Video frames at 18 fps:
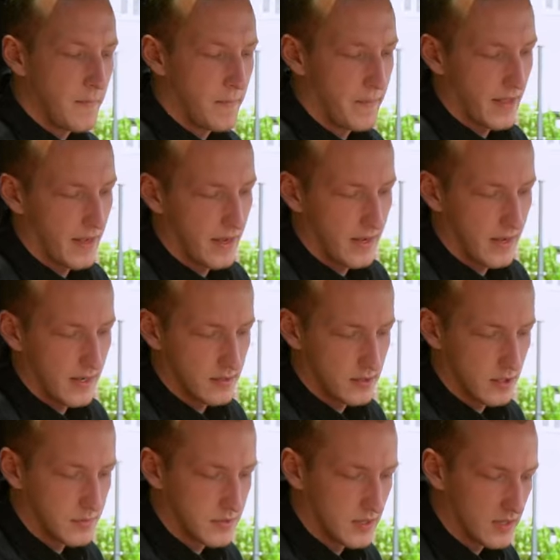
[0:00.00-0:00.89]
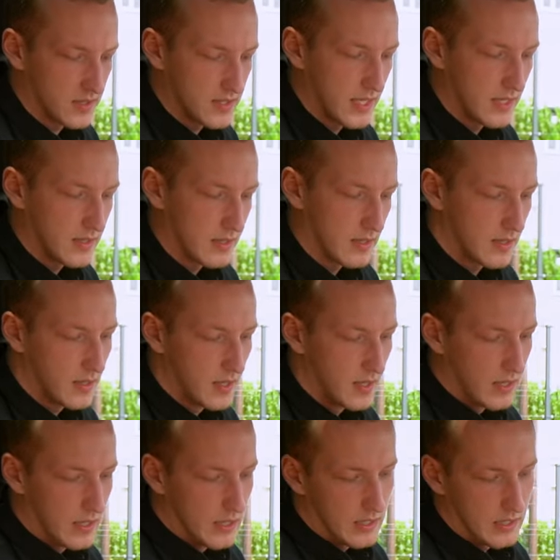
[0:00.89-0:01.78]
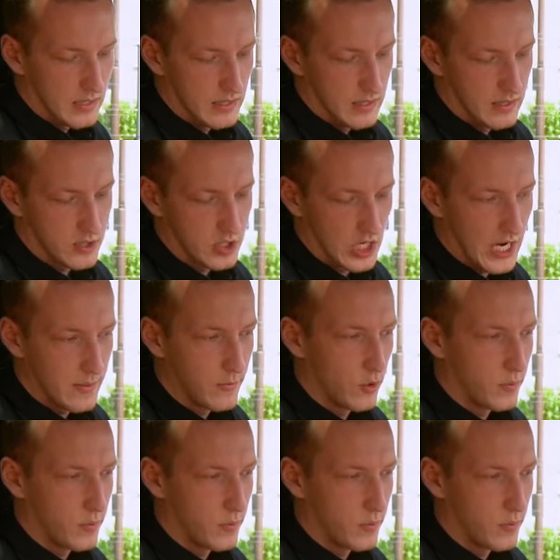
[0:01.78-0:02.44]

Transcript: на, собственно, центр. Э, шайба